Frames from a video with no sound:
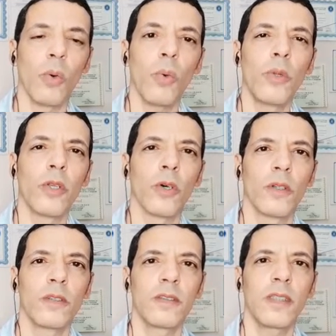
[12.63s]
1.
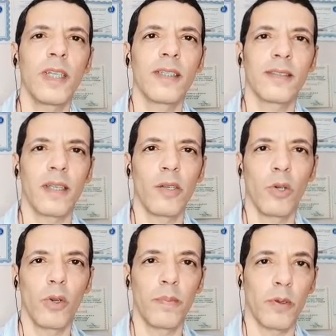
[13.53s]
Si el
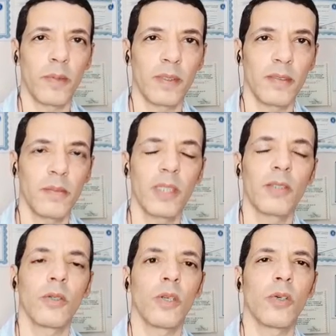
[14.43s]
desalojo es por
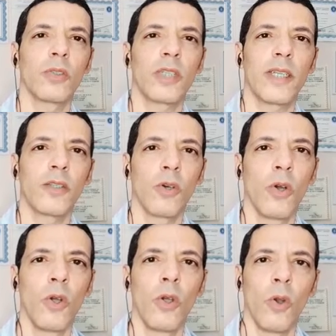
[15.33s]
vencimiento de
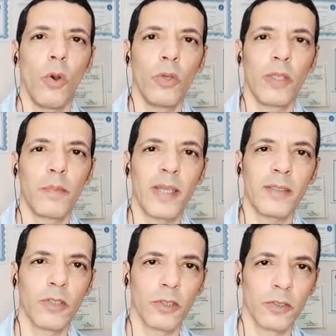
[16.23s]
contrato o de
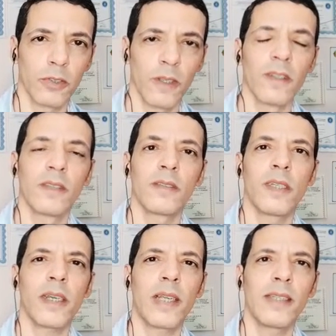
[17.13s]
plazos,
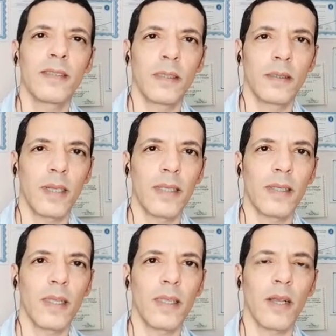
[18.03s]
se realiza en
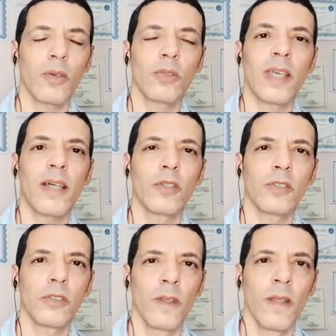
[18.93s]
30 días
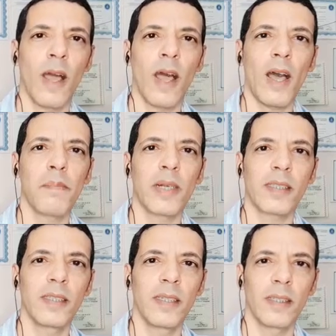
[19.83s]
contados a
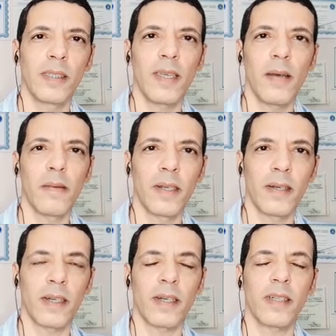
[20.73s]
partir de
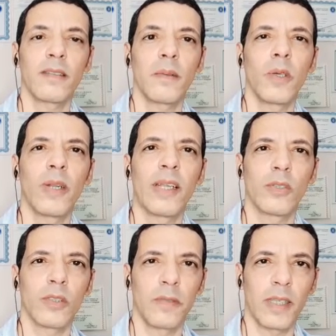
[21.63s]
haber recibido la
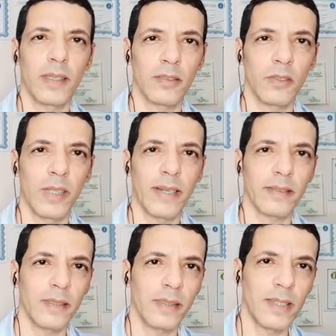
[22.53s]
notificación de la
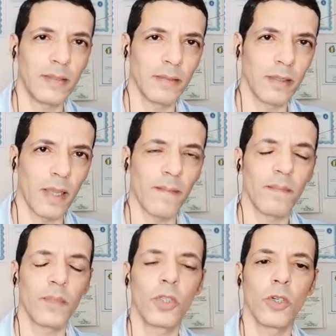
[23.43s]
sentencia.
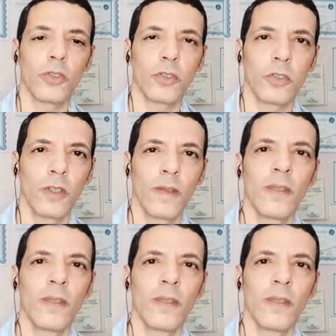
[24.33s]
2.